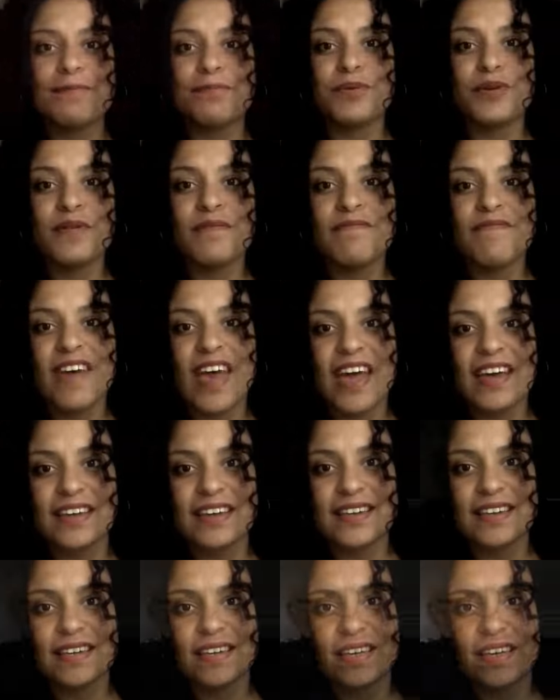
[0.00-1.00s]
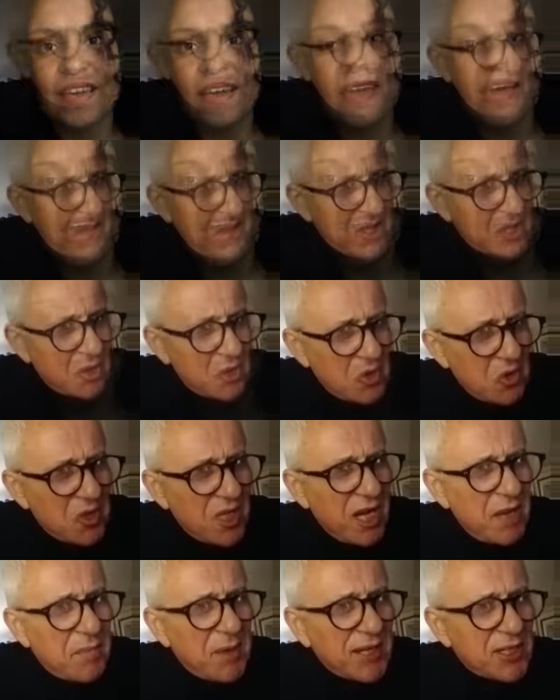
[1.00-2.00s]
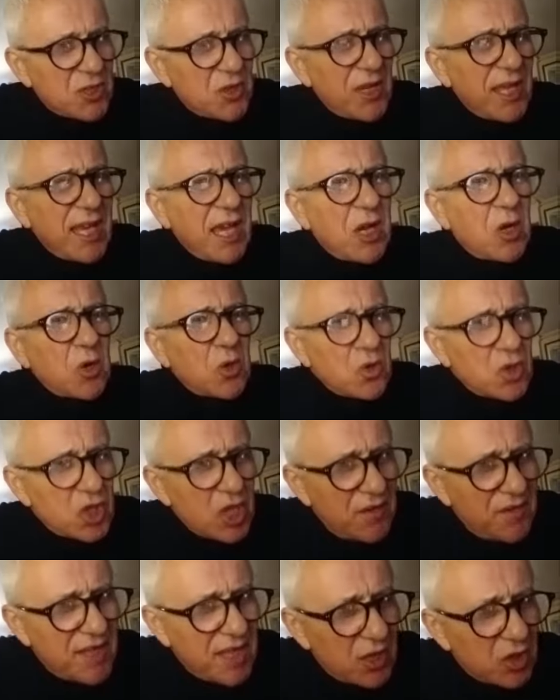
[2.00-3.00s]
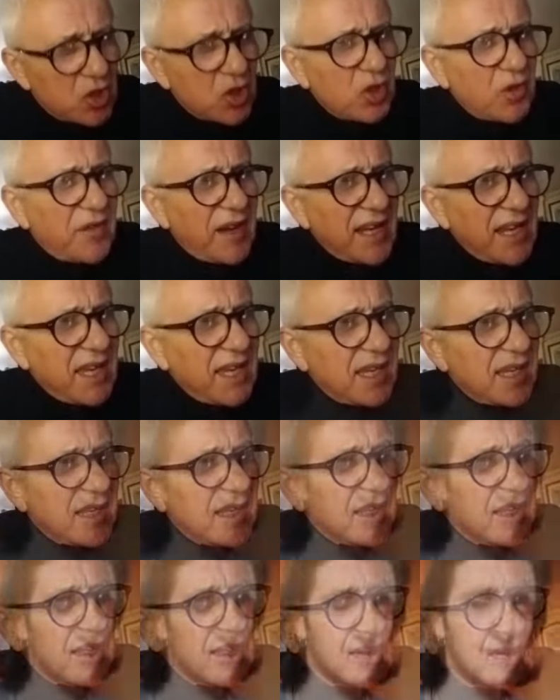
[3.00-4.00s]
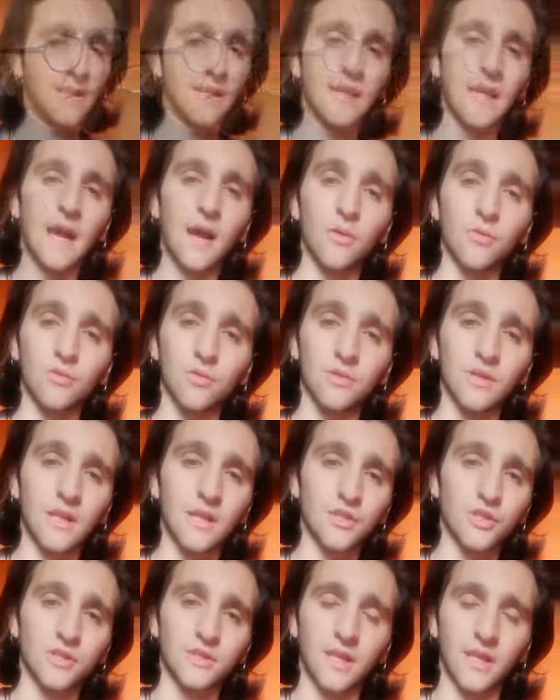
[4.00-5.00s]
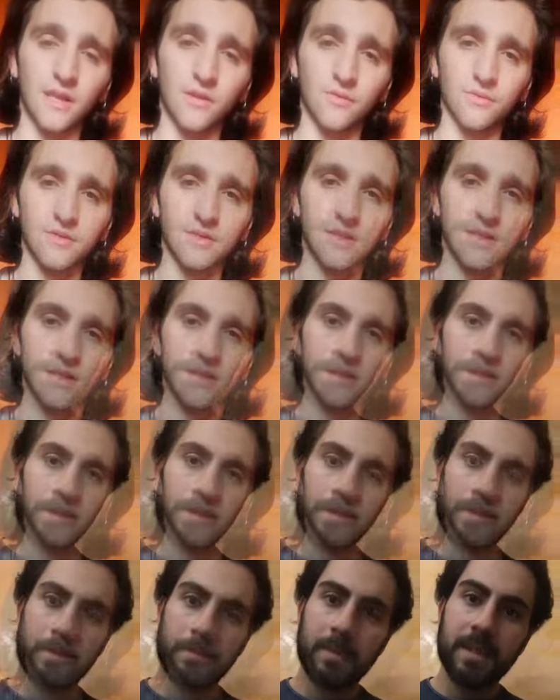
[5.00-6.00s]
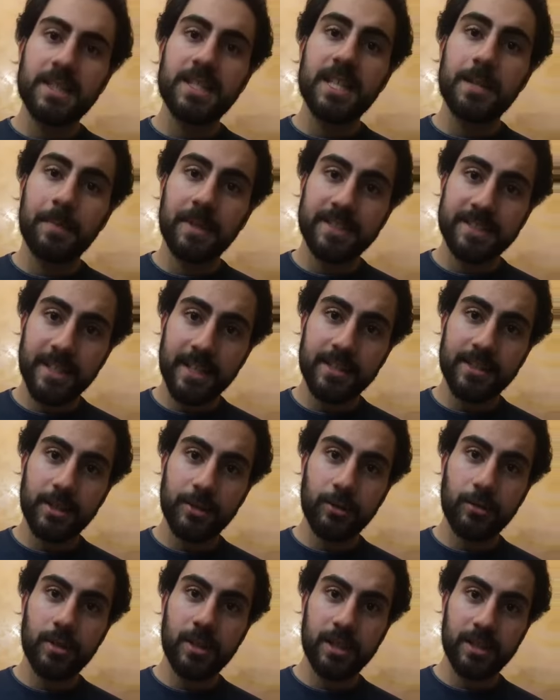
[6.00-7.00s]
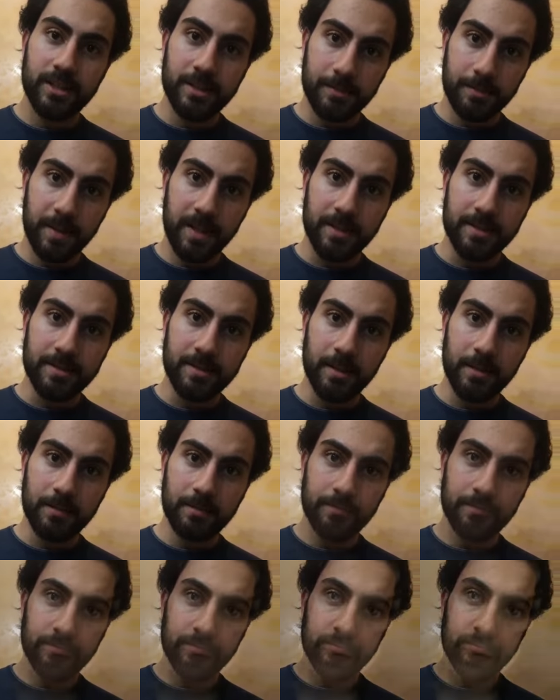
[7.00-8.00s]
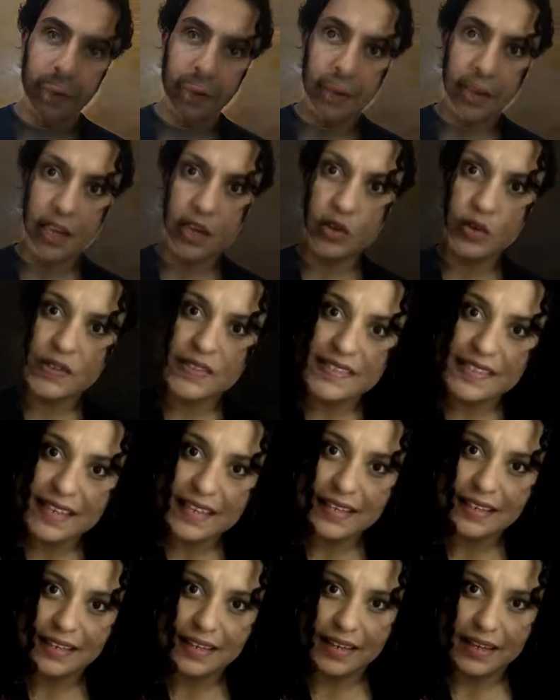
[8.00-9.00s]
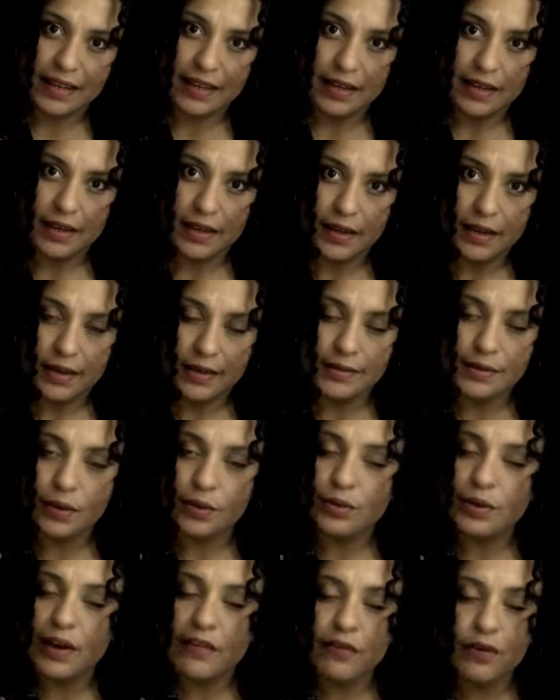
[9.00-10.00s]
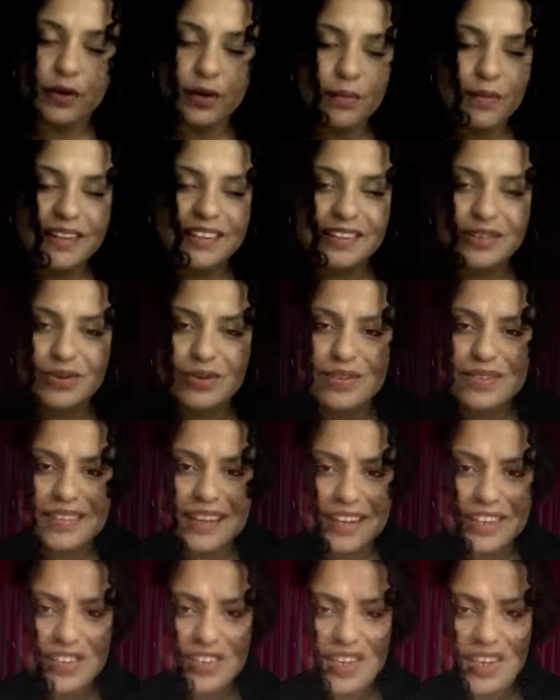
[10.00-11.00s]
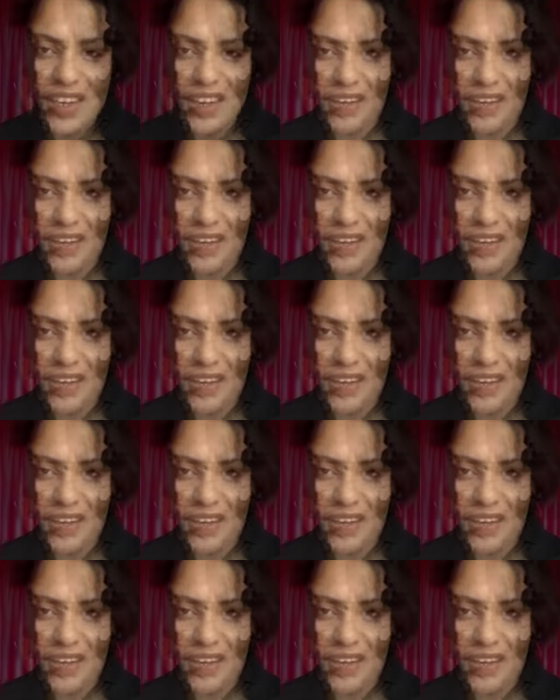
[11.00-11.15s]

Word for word: più invecchi, più hai bisogno delle persone che conoscevi da giovane. Sii cauto nell'accettare i consigli. Ma sii paziente con chi li dispensa. I consigli sono una forma di nostalgia.